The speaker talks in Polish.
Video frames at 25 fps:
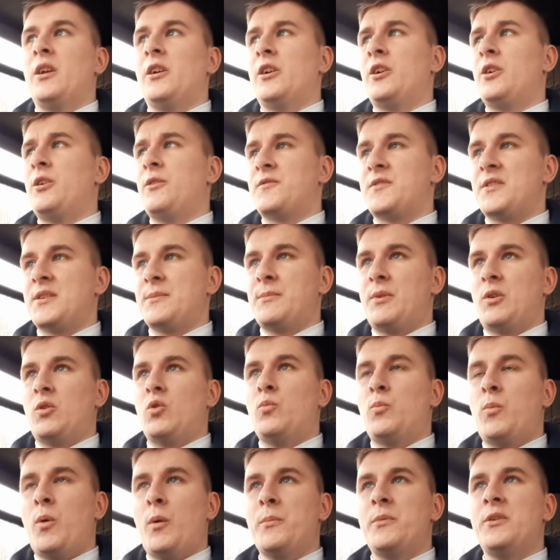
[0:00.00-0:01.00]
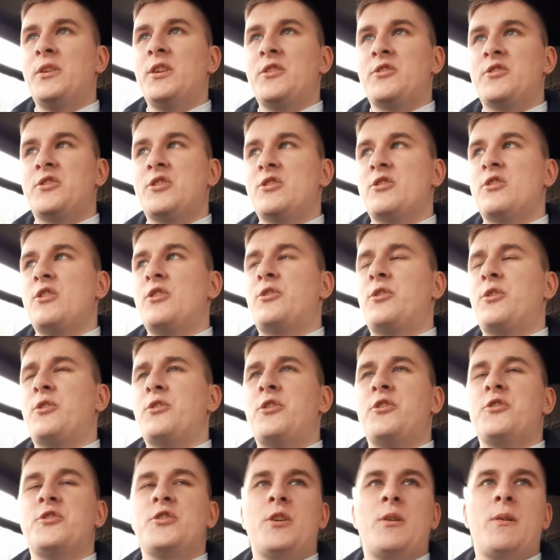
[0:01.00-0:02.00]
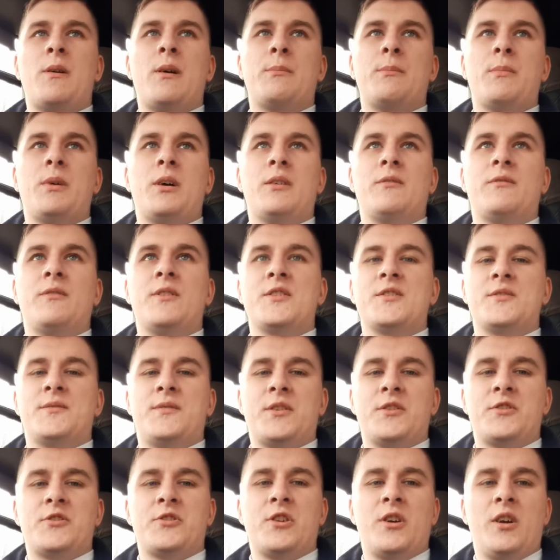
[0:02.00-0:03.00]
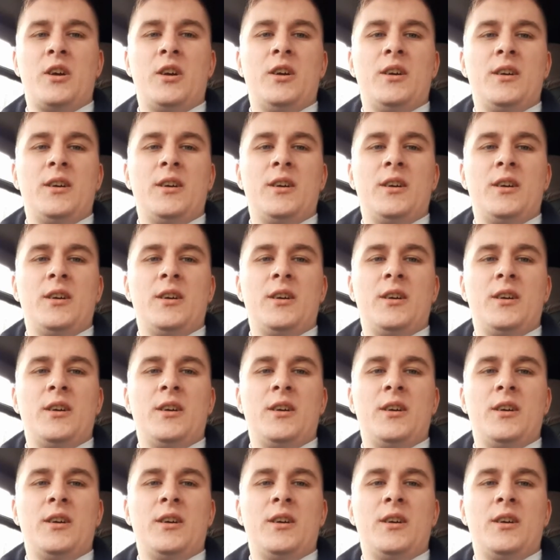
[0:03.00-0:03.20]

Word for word: Kierowca ma upominać, jeśli to nie działa, ma wezwać